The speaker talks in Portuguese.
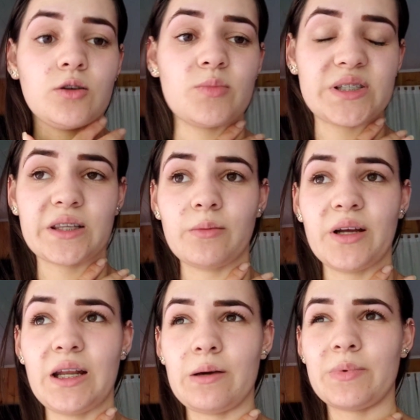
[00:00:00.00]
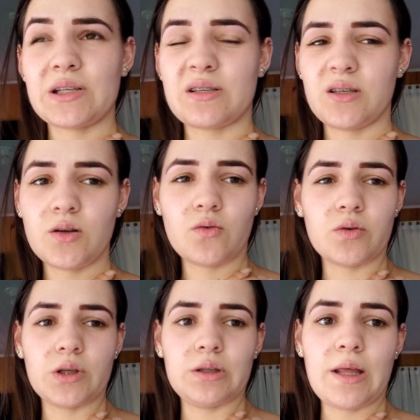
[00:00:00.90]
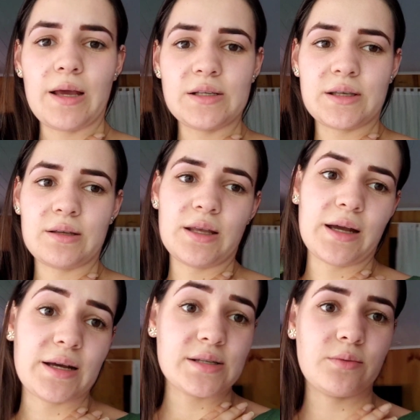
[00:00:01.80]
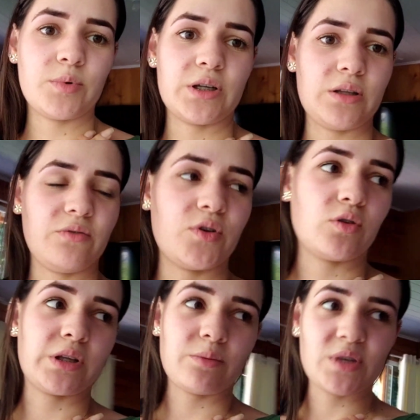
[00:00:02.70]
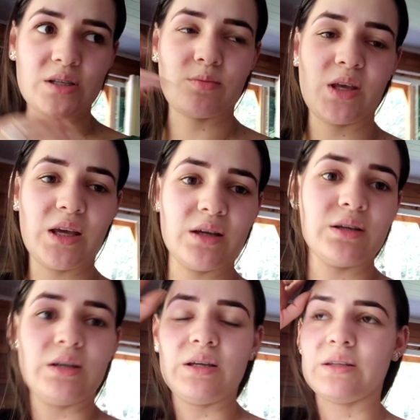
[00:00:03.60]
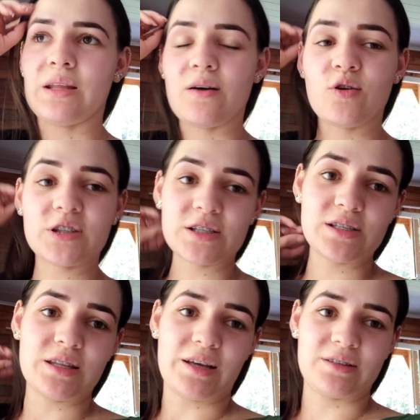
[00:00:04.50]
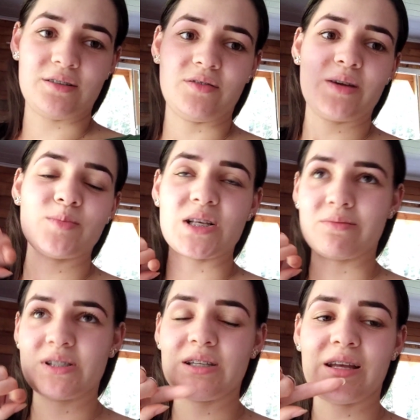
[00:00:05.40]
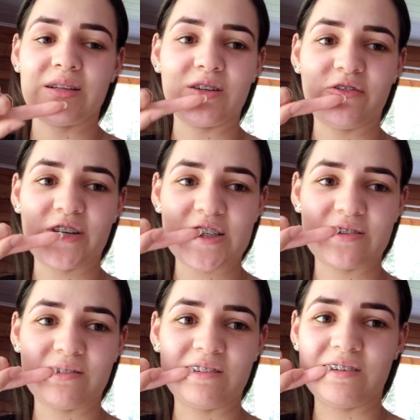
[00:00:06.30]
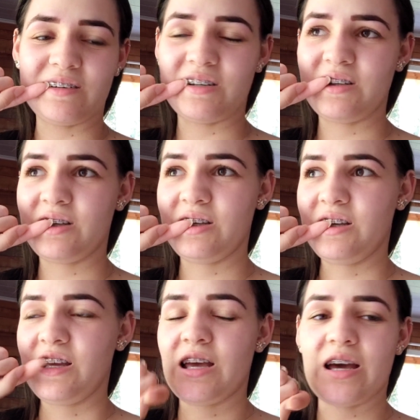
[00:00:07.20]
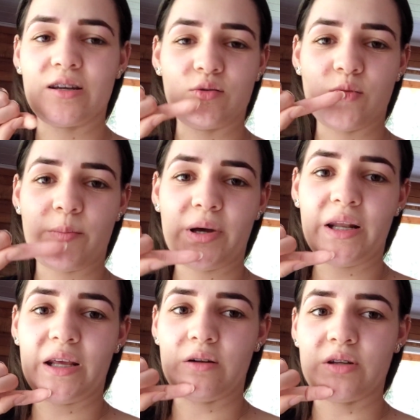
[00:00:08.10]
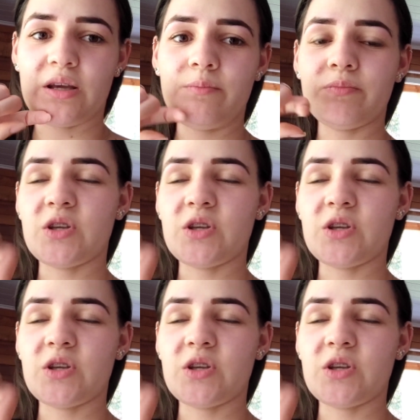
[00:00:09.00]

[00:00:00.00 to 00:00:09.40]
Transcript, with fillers: Comecei a trabalhar para 5 e 10, sair de casa, porque eu vou encontrar minhas amigas na outra cidade. Não é a mesma cidade que eu faço arruma aparelho, né?